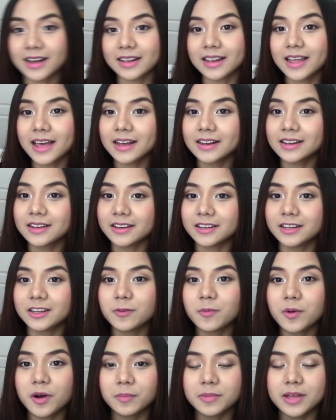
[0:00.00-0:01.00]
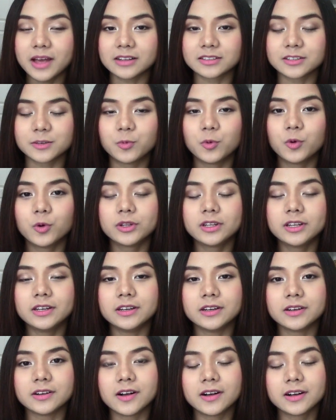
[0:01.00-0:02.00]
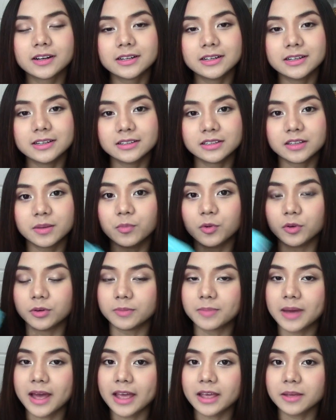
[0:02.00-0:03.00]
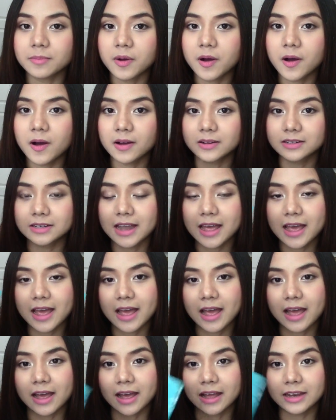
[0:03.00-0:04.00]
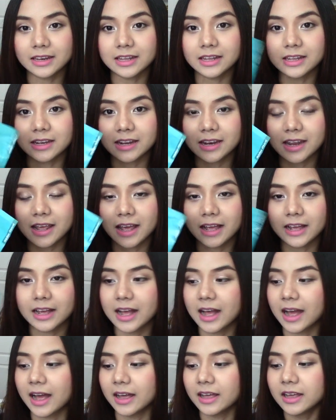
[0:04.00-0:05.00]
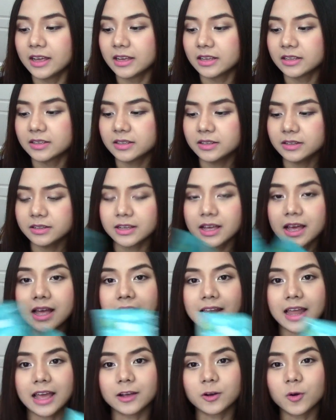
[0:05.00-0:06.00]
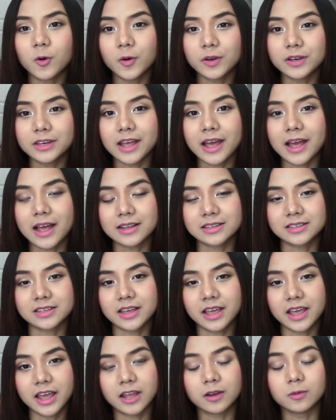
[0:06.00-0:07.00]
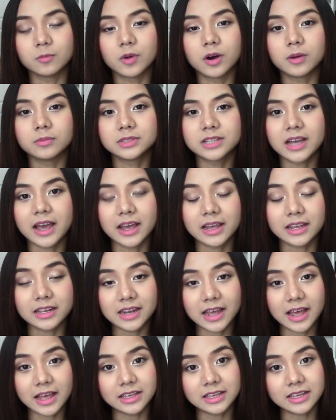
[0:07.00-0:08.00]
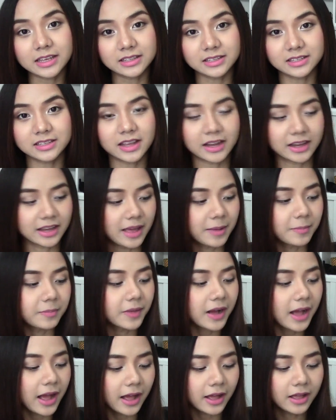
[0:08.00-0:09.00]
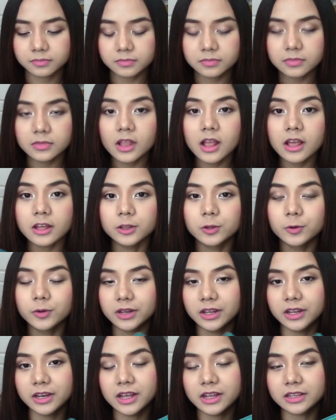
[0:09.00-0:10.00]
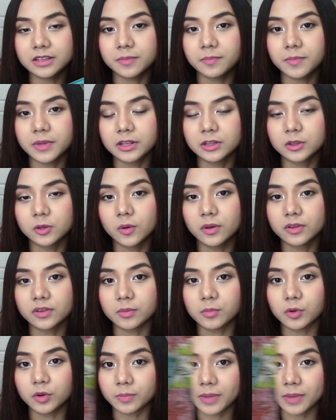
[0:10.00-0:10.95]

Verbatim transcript: อย่างแรกเลยที่วอมอยากจะพูดถึงก็คือสมุนไพรพอกหน้าอันนี้นั่นเองค่ะ ซึ่งหลายคนเนี่ยอาจจะเห็นวอมใช้ใน i ิน t a g r รมค่ะ ตัวนี้เนี่ยจะเป็นตัวสมุ